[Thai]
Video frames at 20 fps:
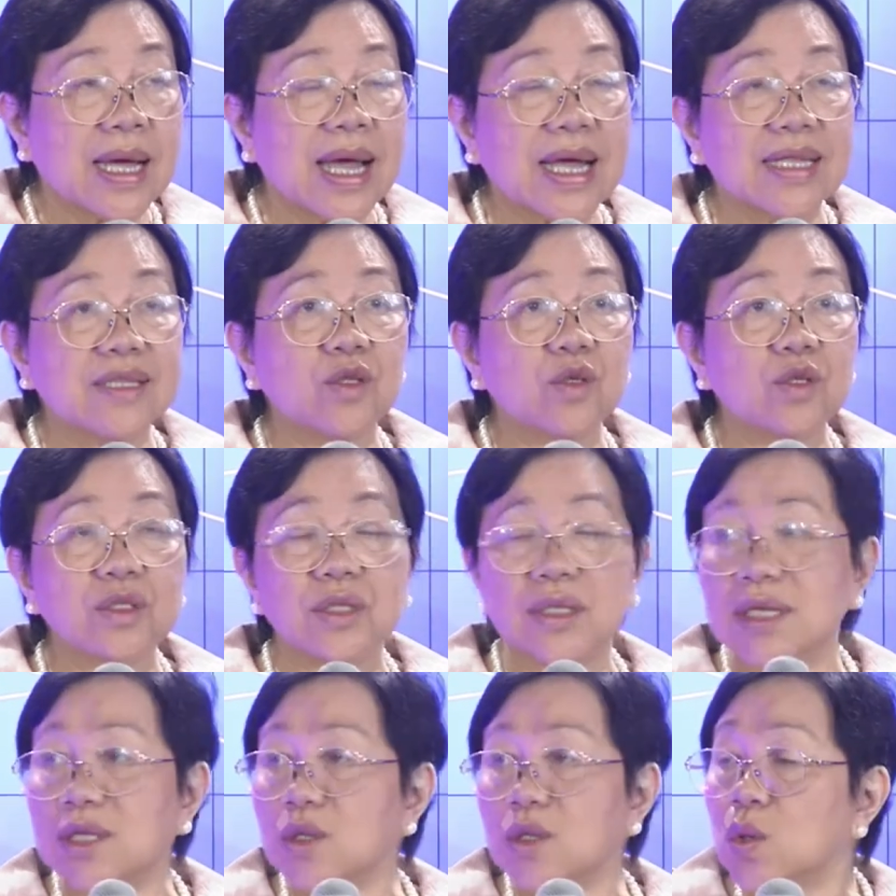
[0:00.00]
การทุ
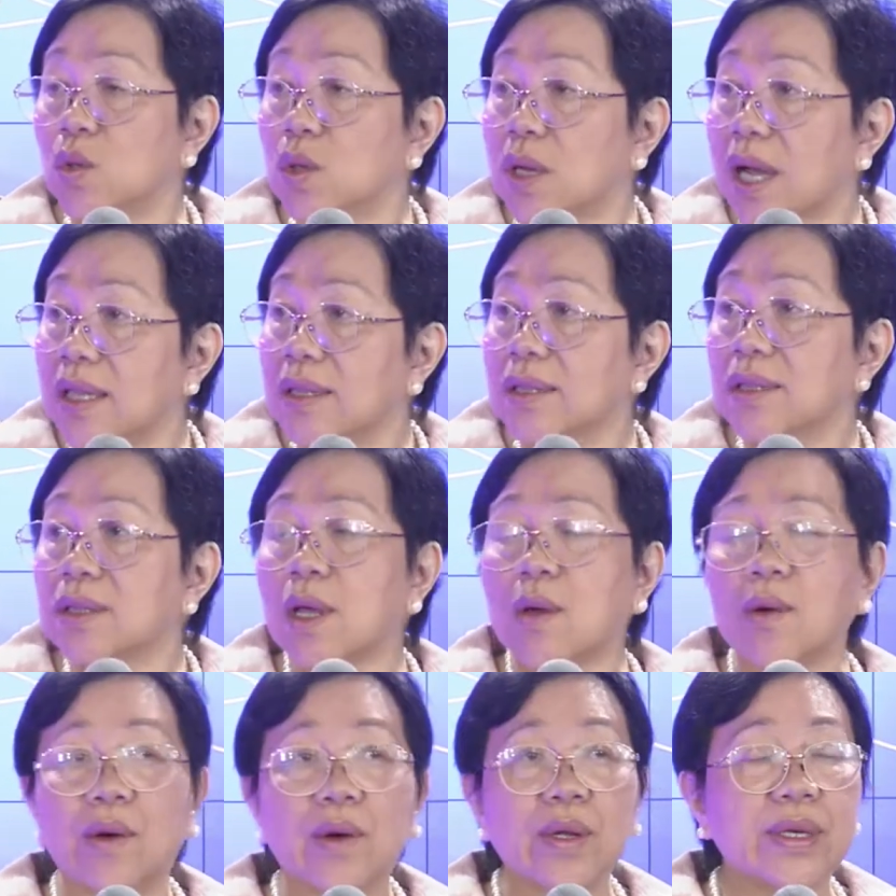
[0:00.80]
จริตทุกขั้น
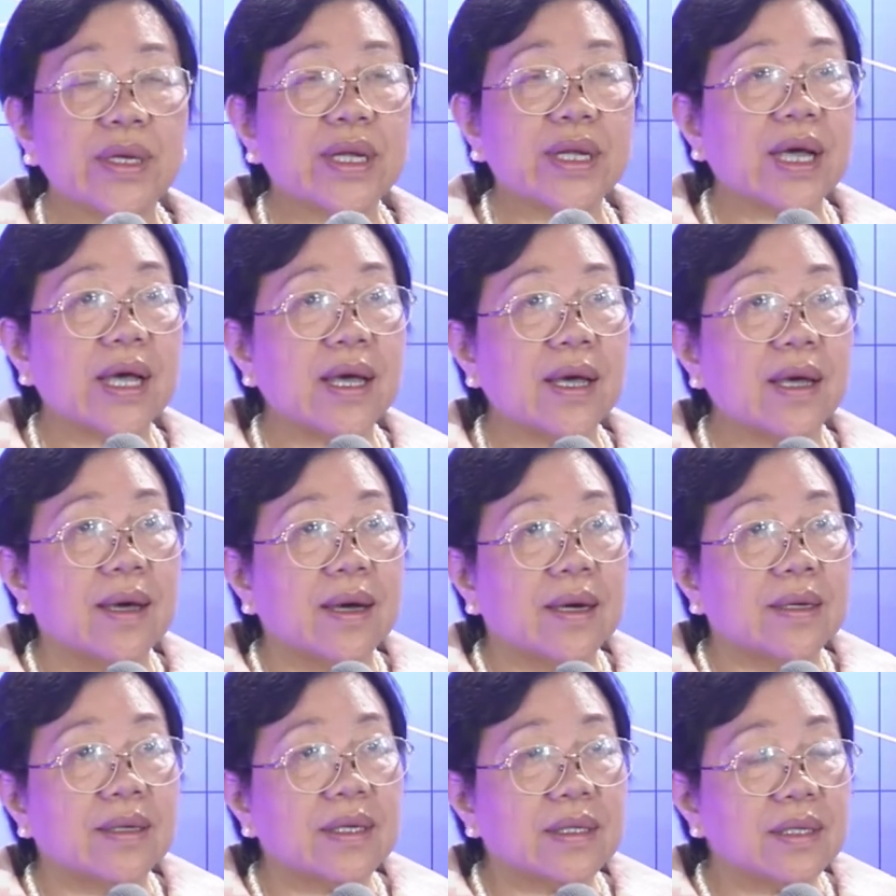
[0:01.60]
ตอนนะคะ
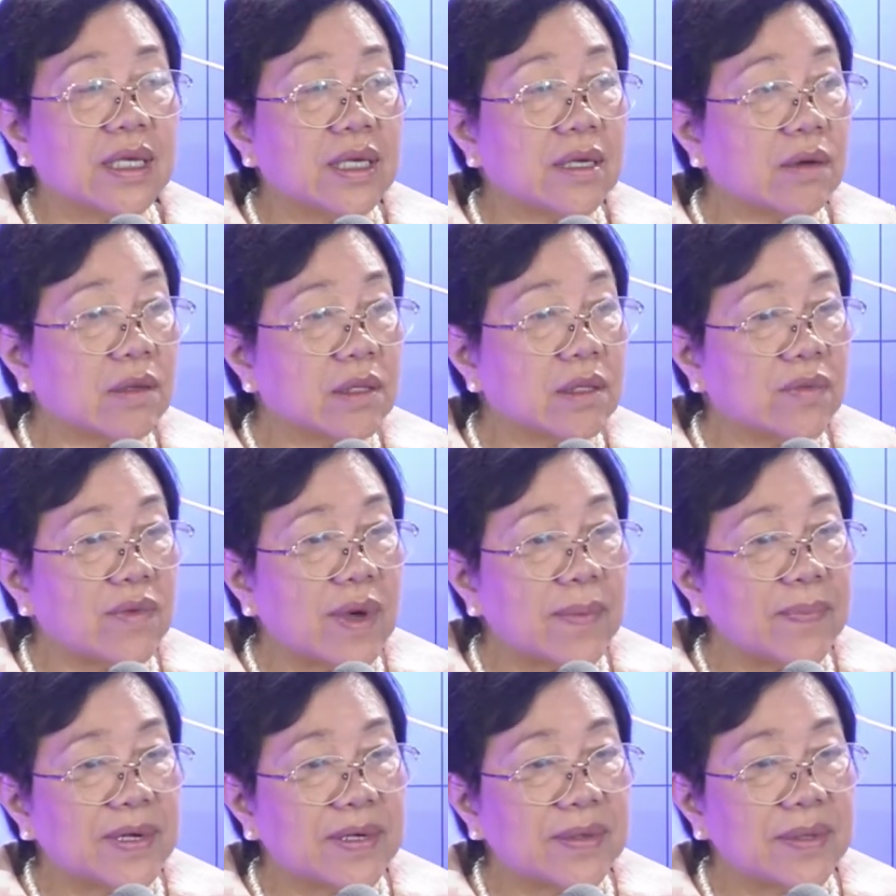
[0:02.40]
เรื่องนี้ก็ถือ
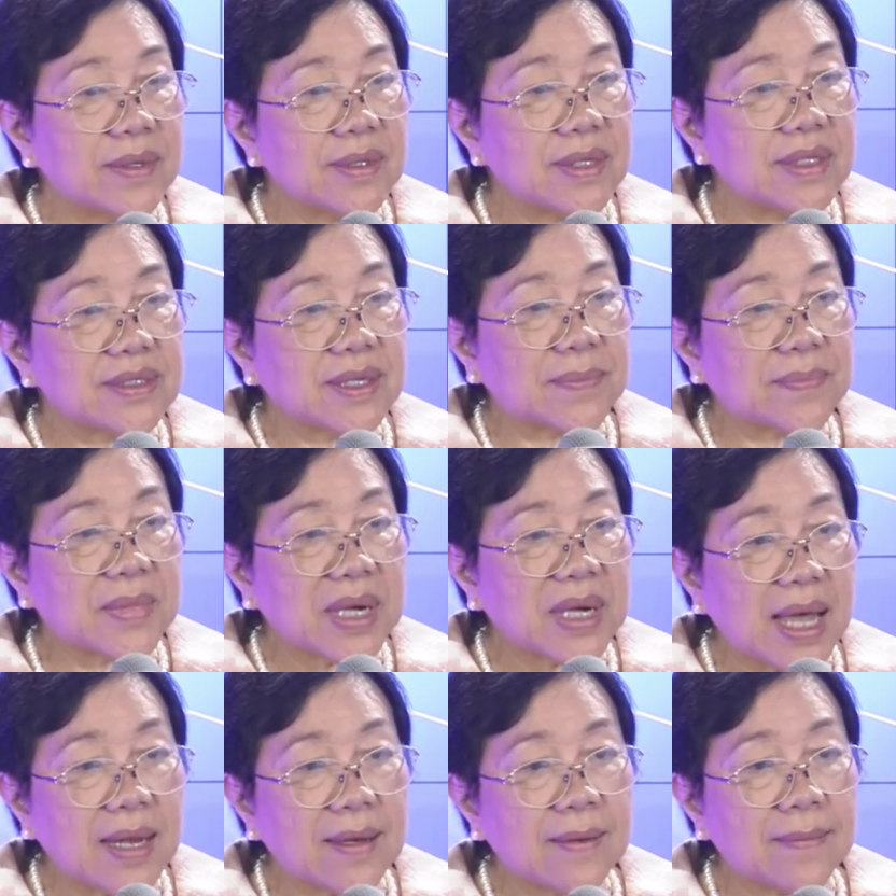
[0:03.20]
ว่าเป็นเรื่องที่
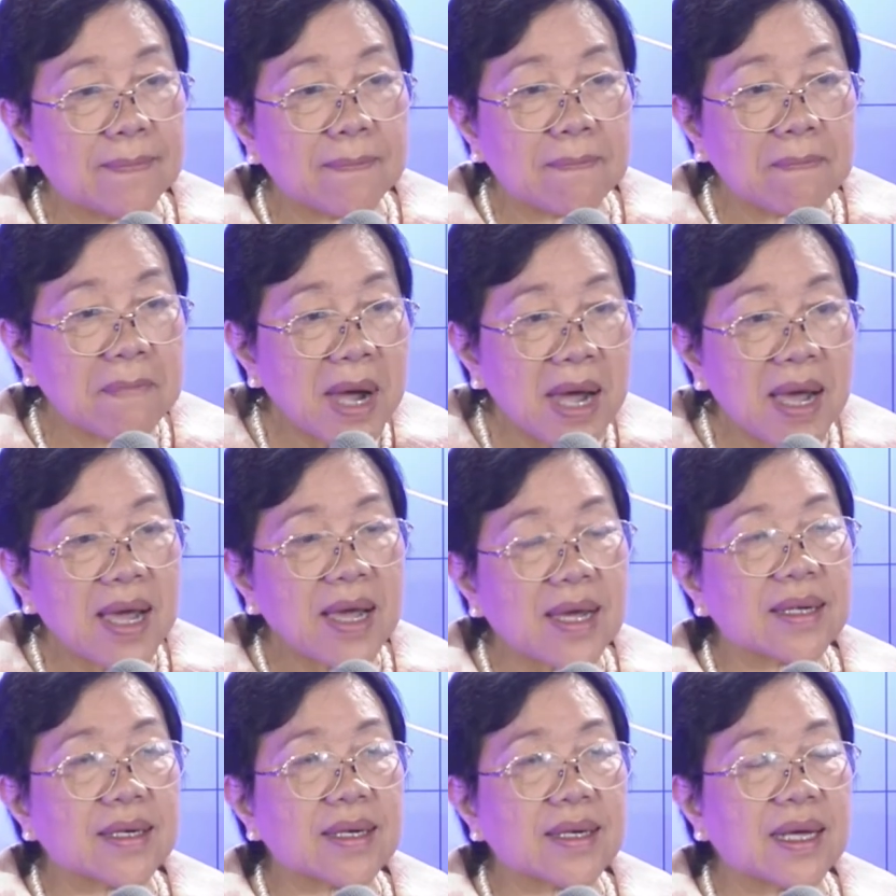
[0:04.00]
สำคัญ
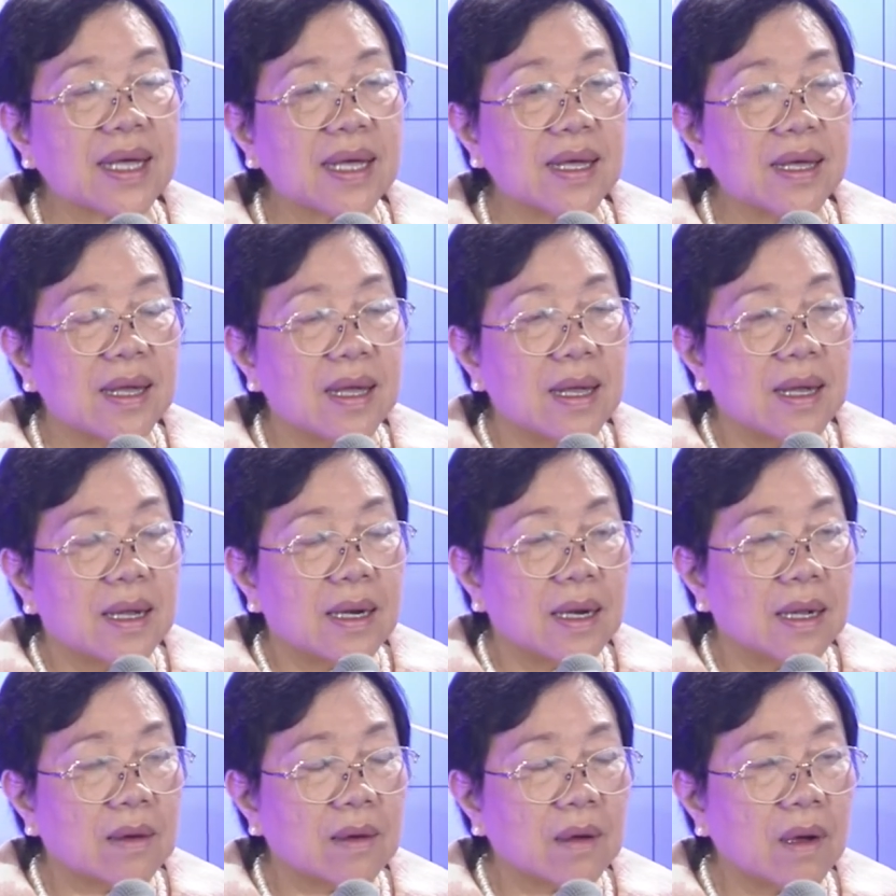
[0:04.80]
มากนะคะ
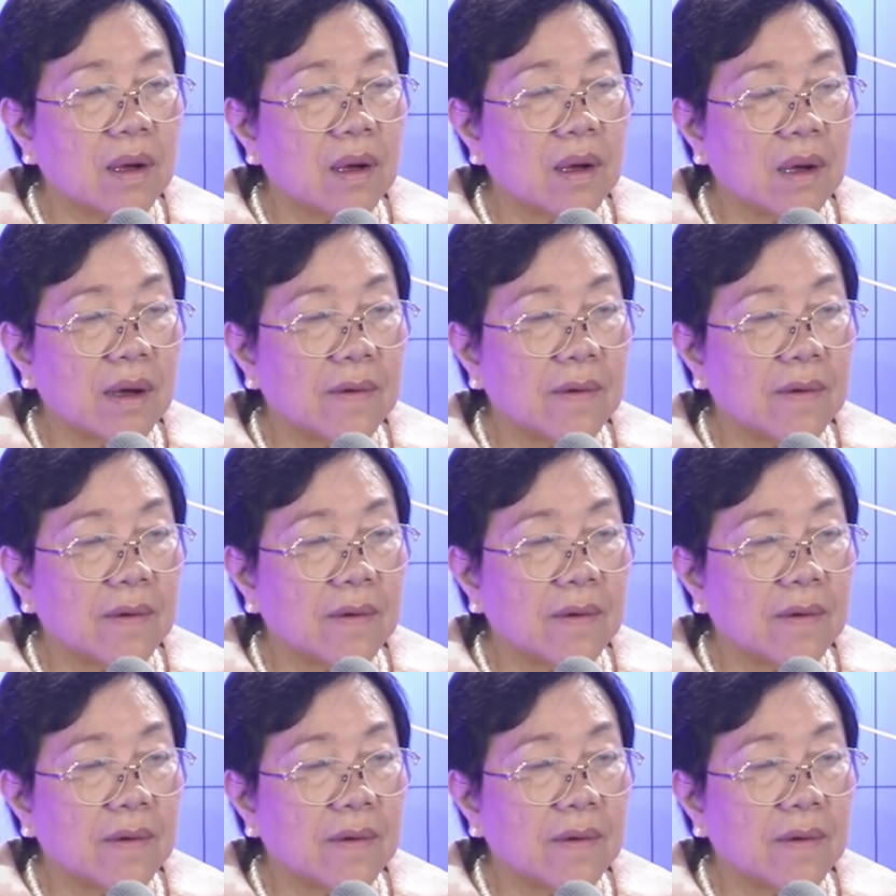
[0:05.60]
แล้วก็